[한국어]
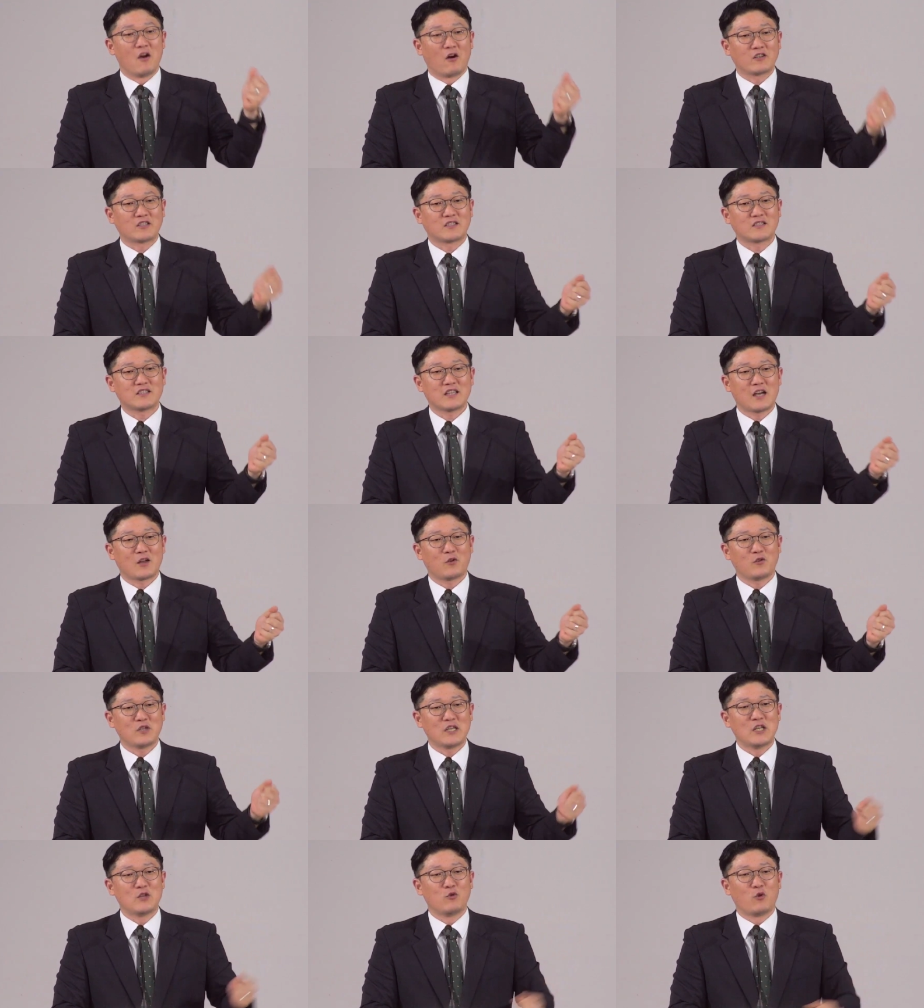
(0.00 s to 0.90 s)

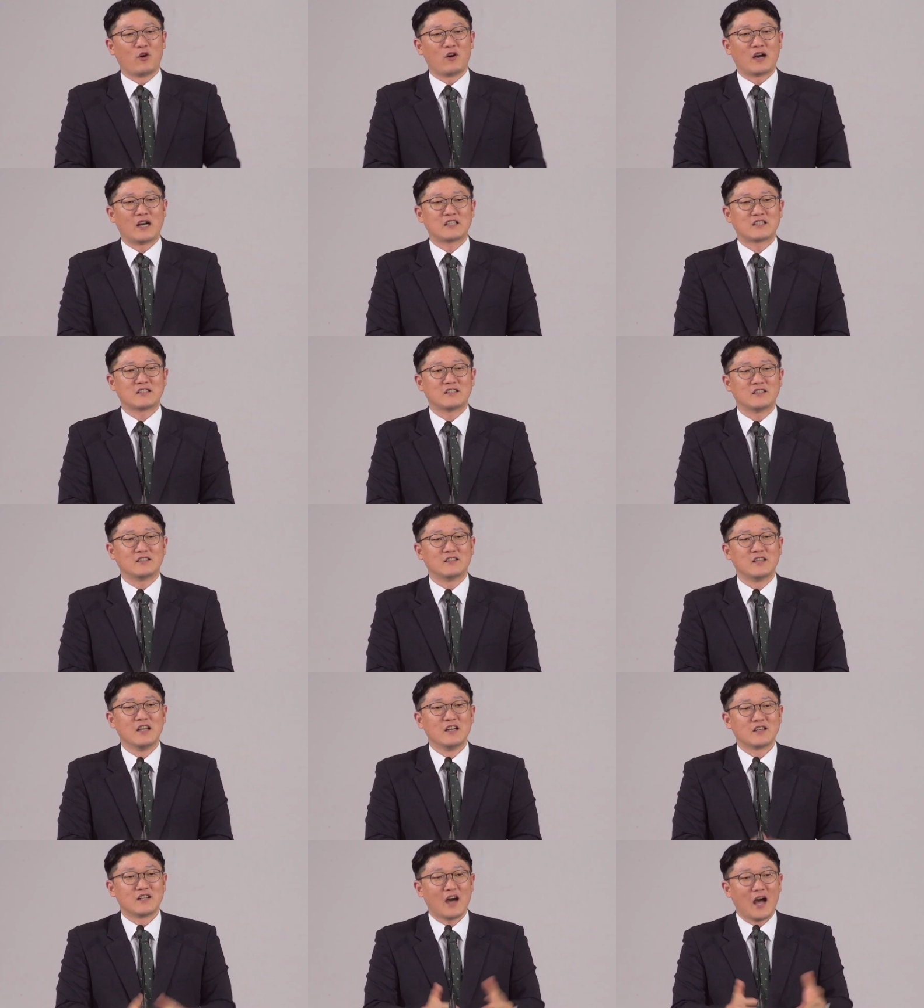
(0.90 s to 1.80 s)
역사로 이루어 가시는
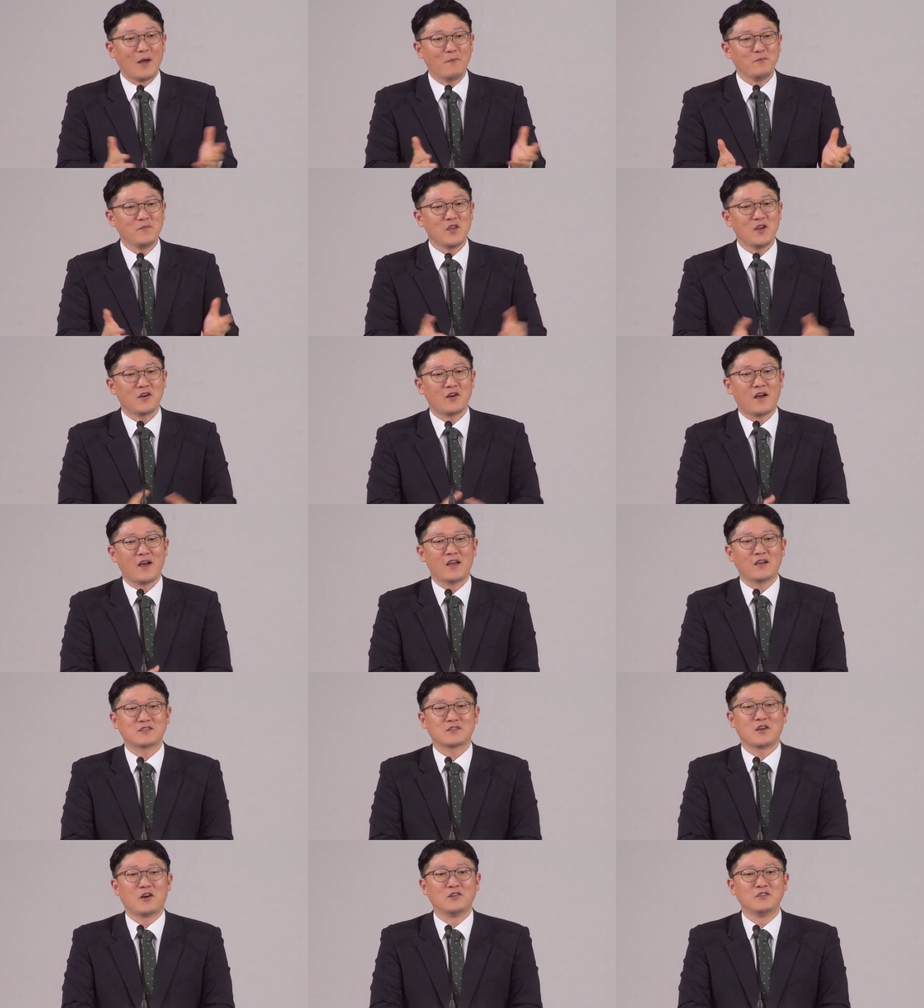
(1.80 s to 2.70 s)
그
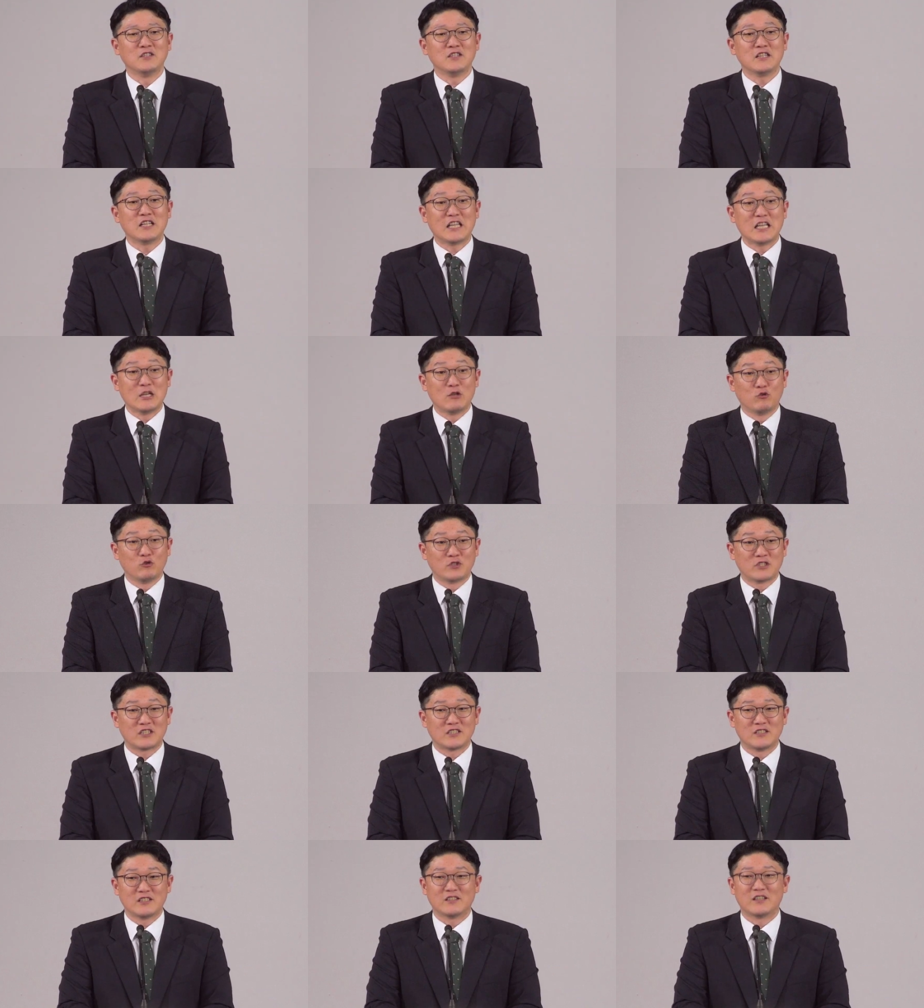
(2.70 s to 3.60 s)
합력하여 선을
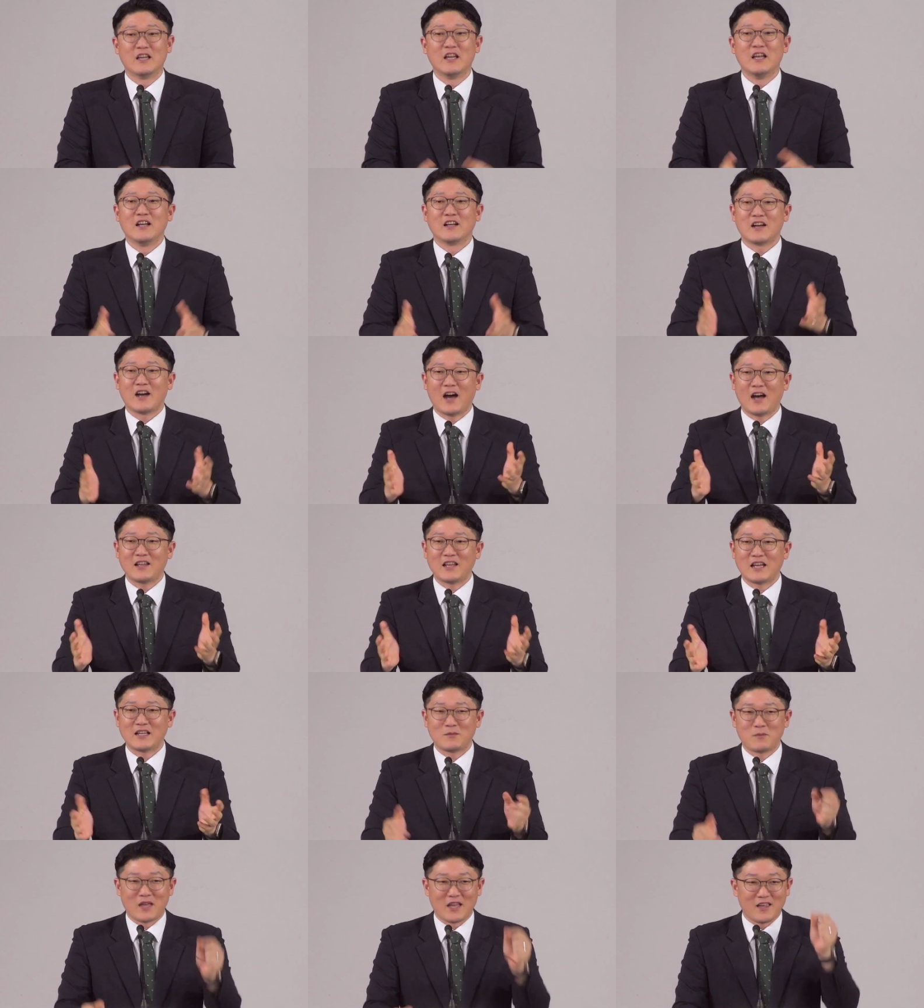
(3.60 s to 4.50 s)
이루시는 그
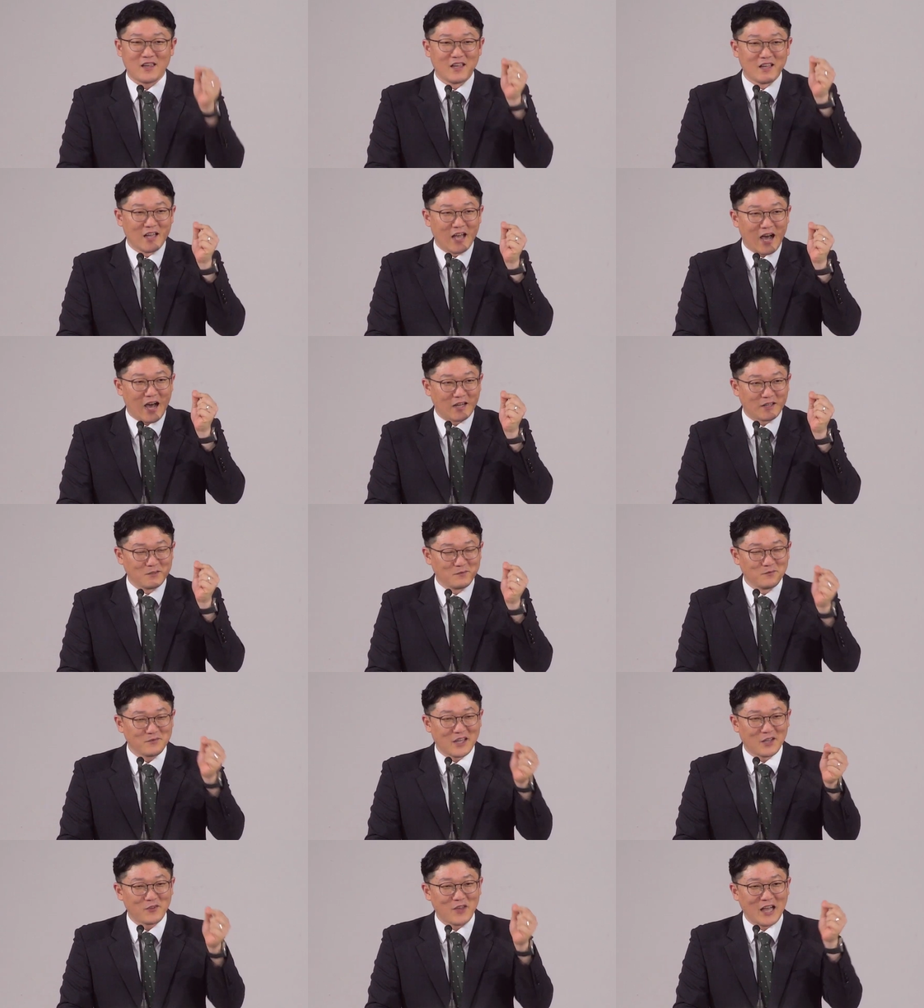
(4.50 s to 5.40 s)
하나님의
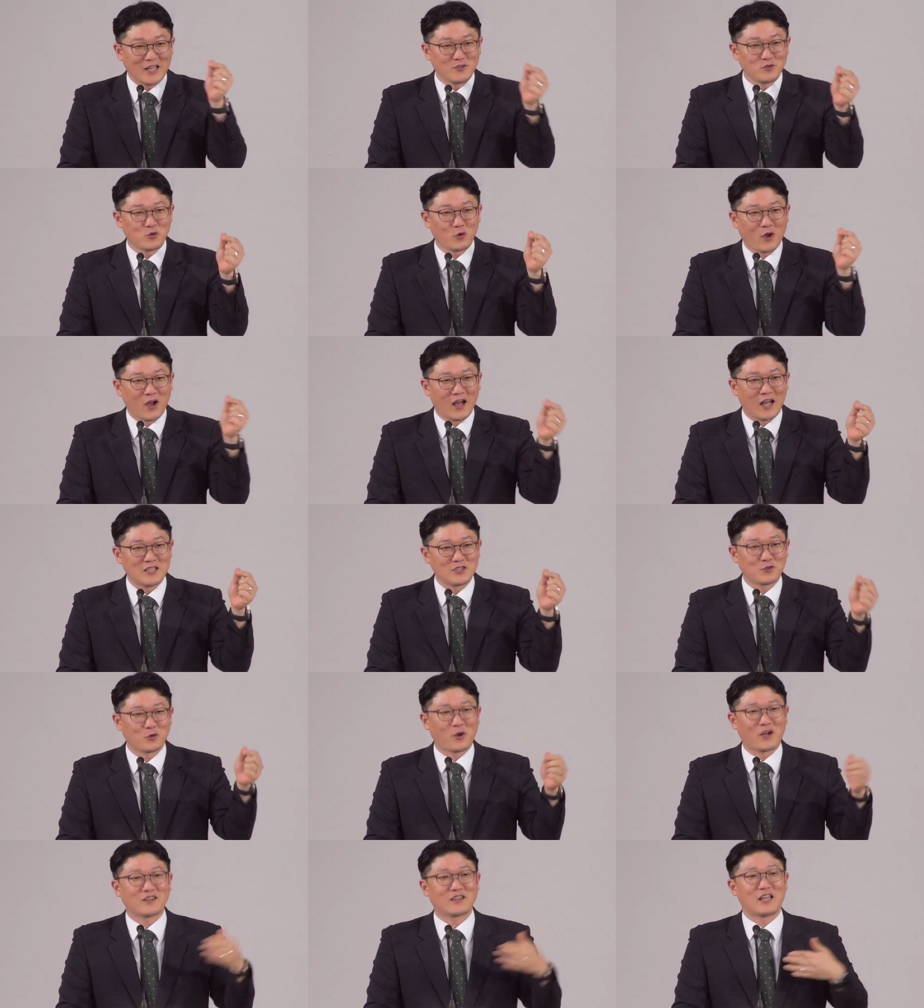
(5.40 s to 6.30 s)
아름다운 한 조각 한
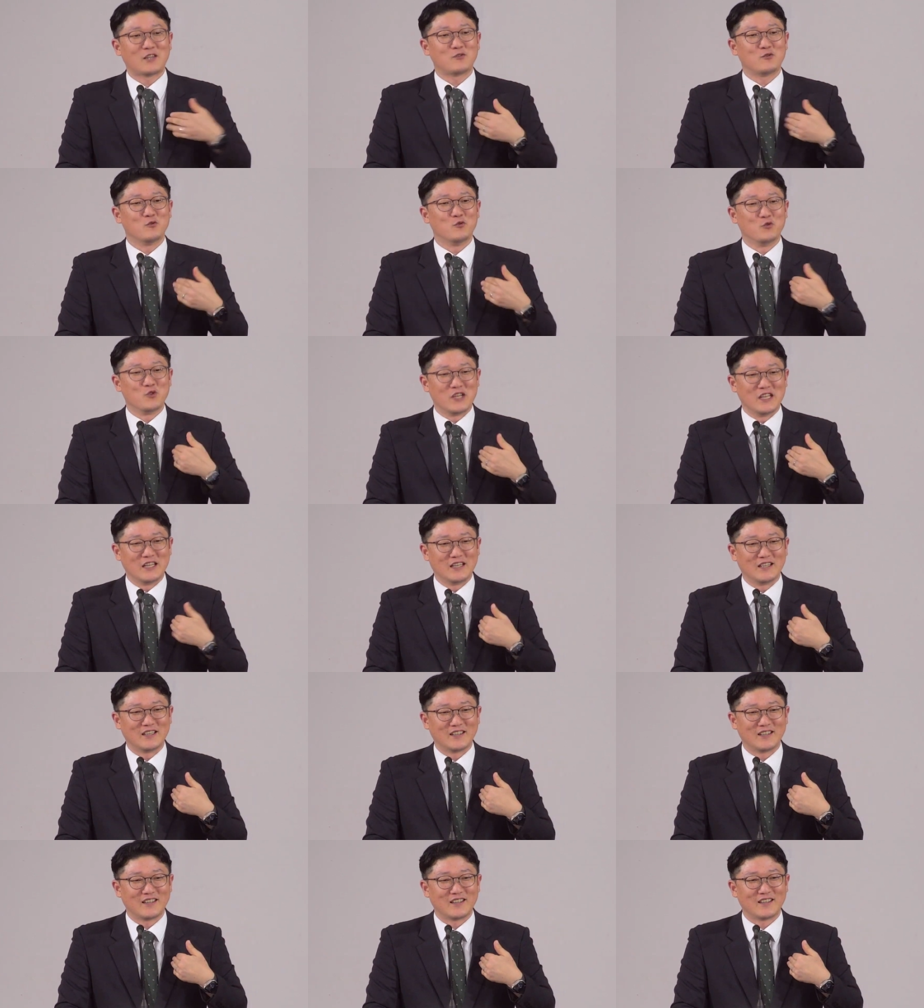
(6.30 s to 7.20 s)
조각 된 우리.
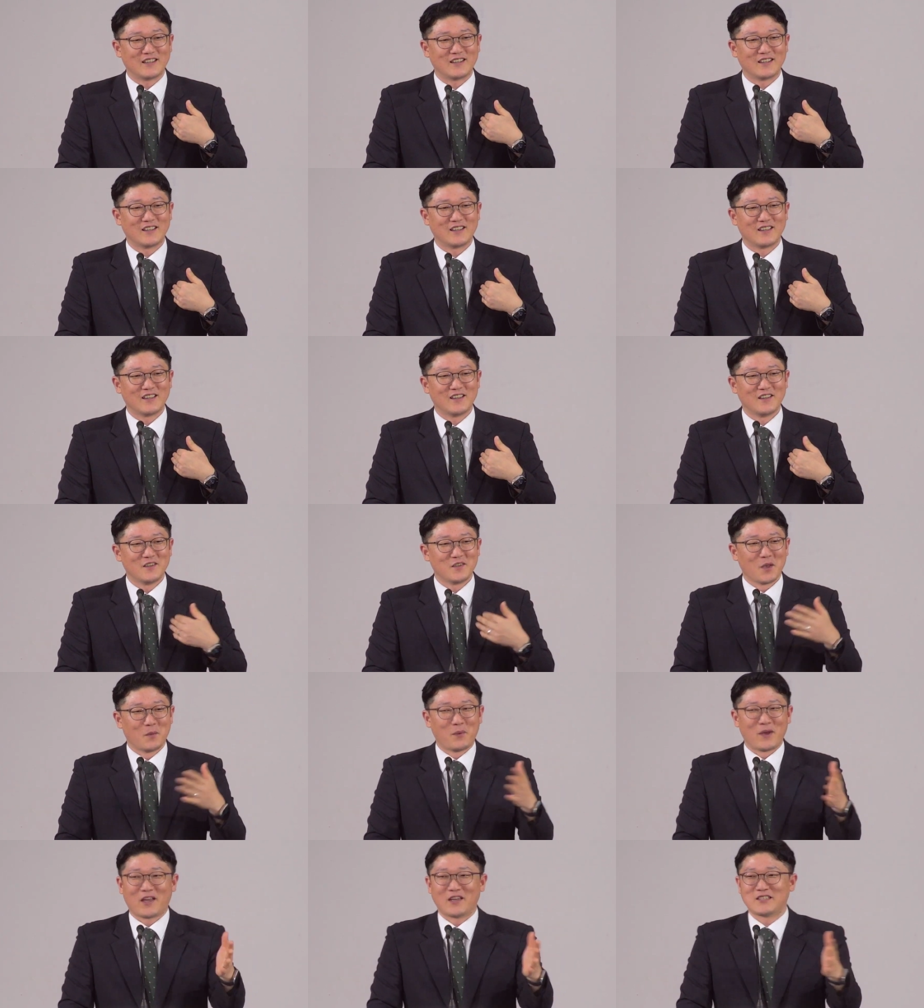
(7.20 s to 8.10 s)

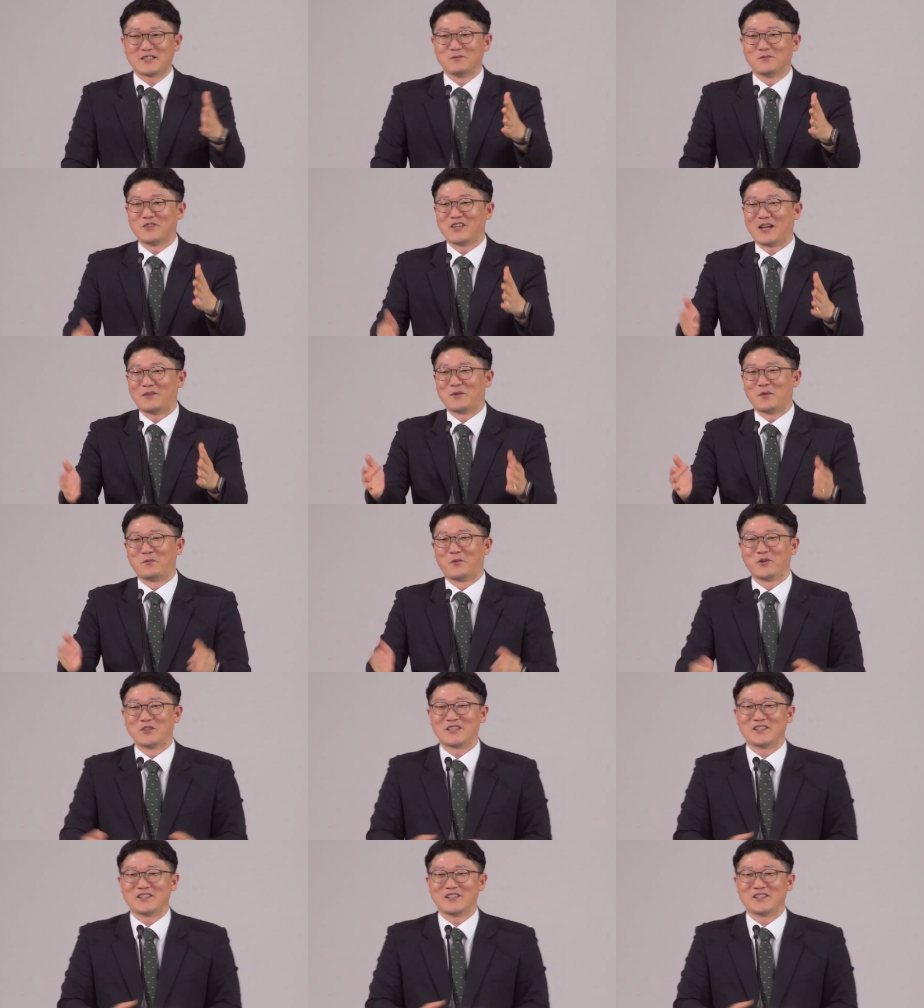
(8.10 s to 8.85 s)
옆에 계신 분들 한번